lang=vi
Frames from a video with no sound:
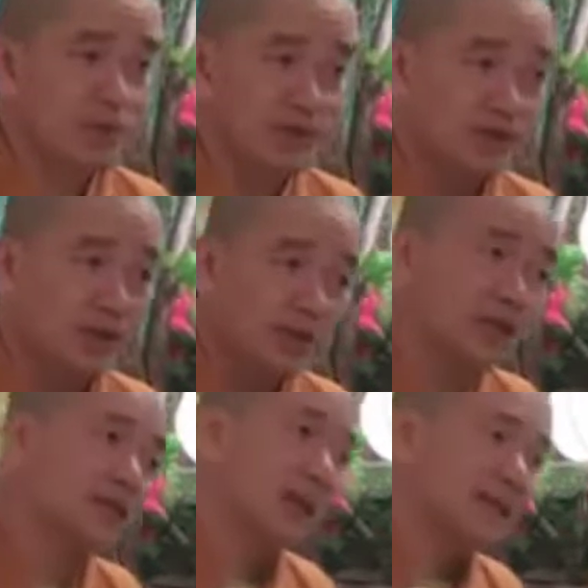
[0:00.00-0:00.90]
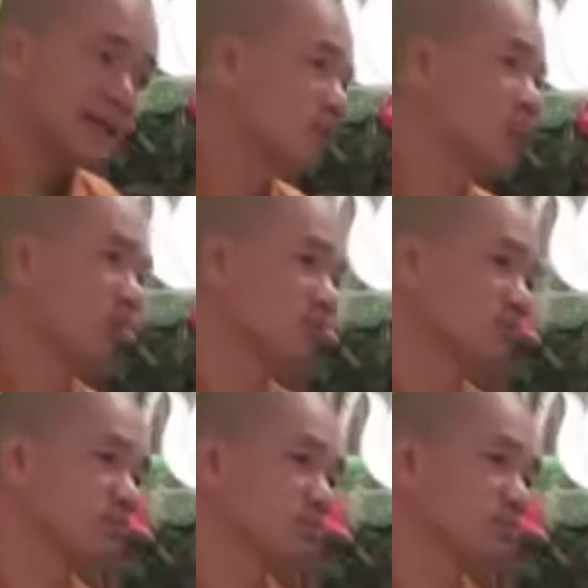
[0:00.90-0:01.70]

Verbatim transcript: Tôi lại tôi giải thích tại sao tôi tụng.